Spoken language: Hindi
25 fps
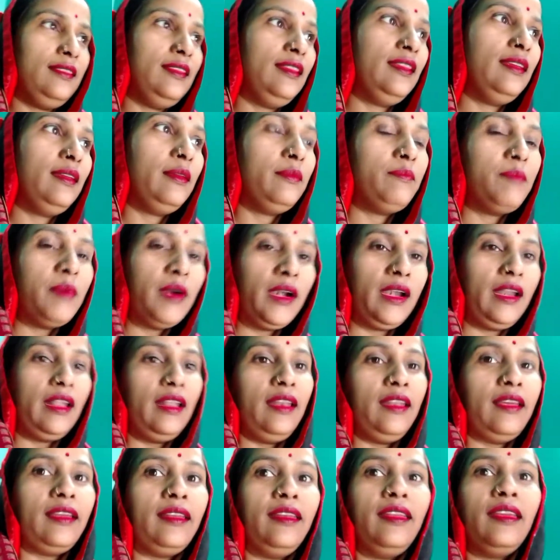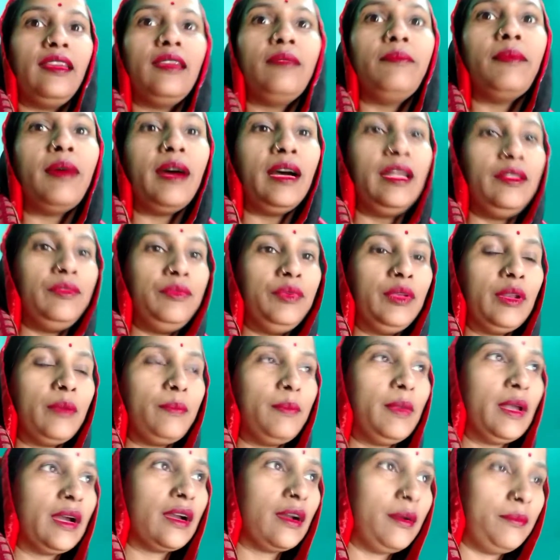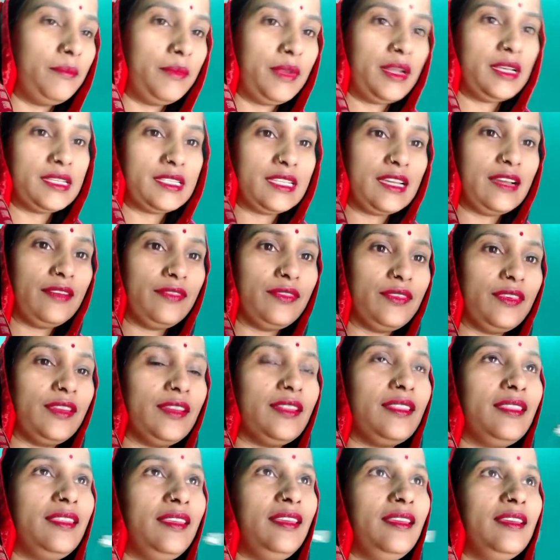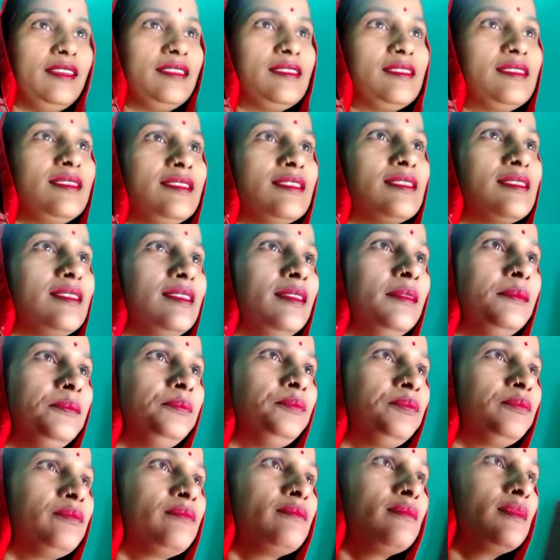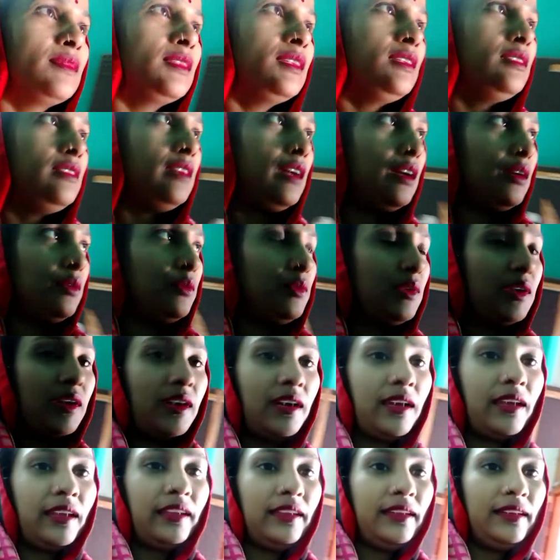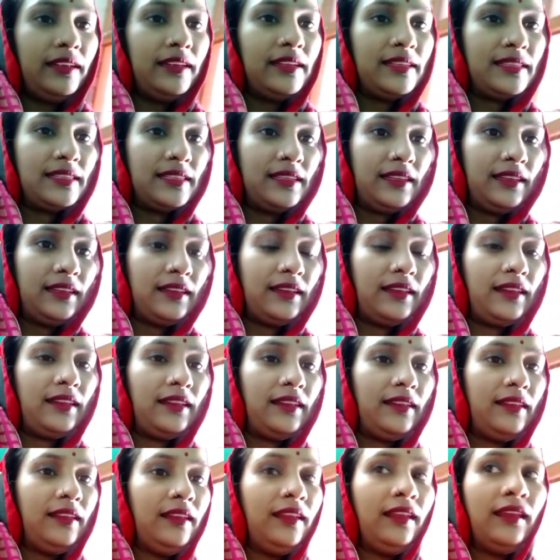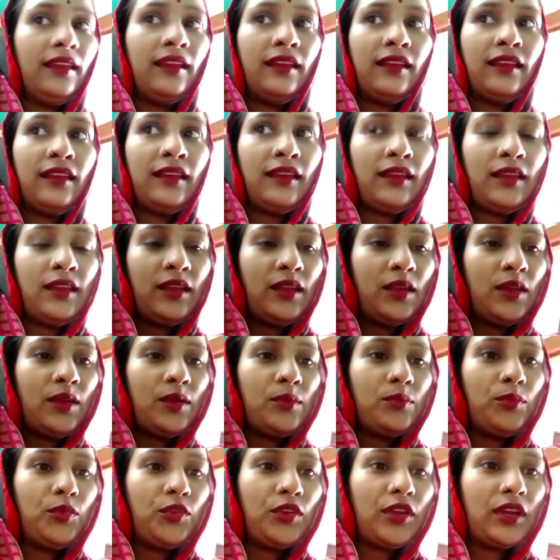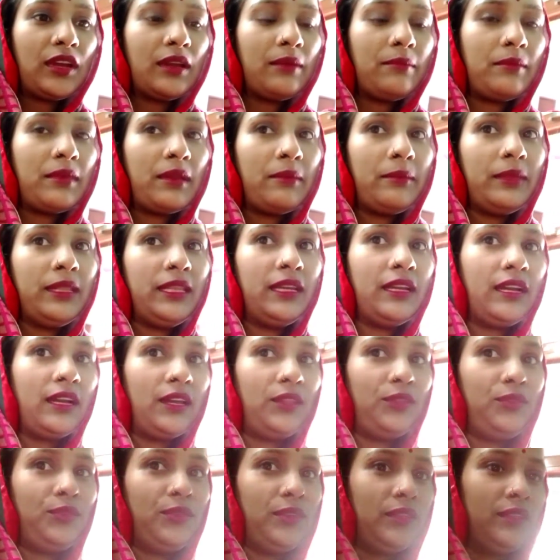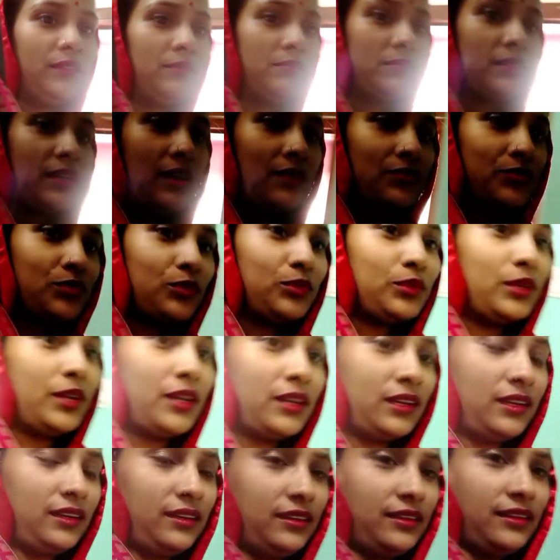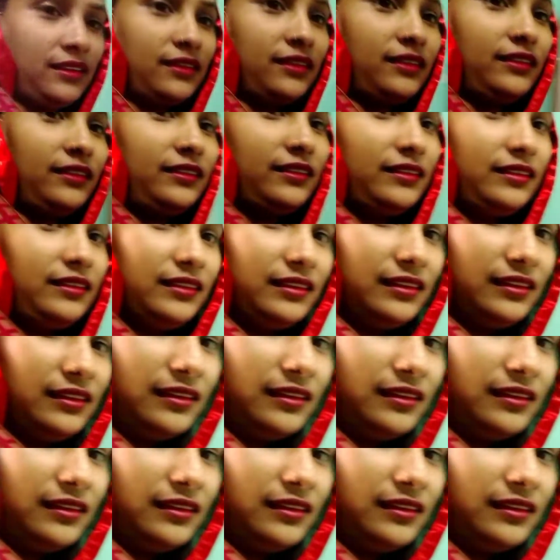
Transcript: ये पढ़ने लिखने के बाद फिर अपना कमरा साफ़ करती है अच्छे से झाड़ू लगाएगी डस्टिंग करेगी पूरा कमरा में दिखाती हूँ एकदम साफ़ सुथरा करके गई है